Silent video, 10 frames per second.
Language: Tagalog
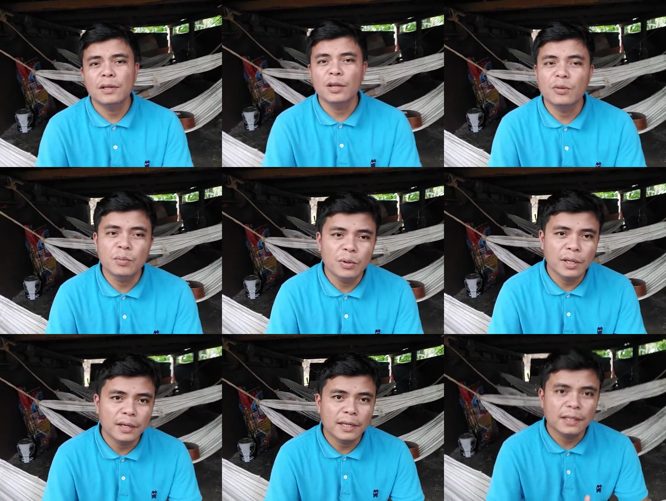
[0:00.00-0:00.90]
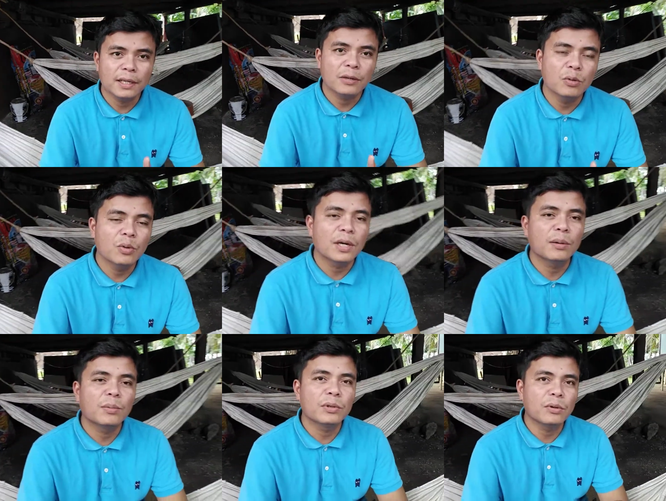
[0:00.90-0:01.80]
and hopefully na atay nakuha
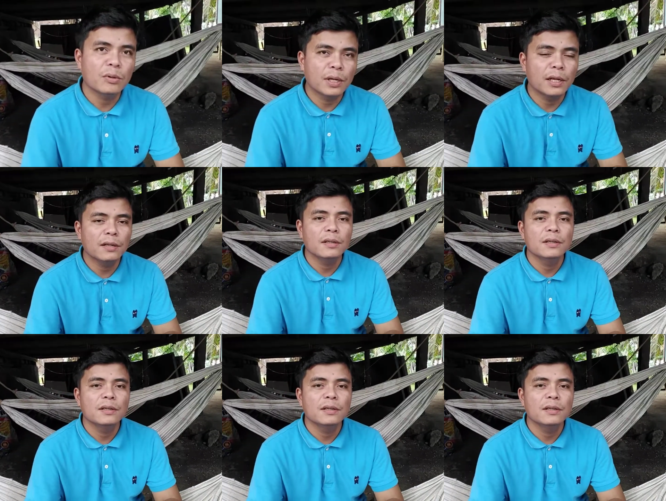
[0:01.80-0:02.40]
nga putulunan.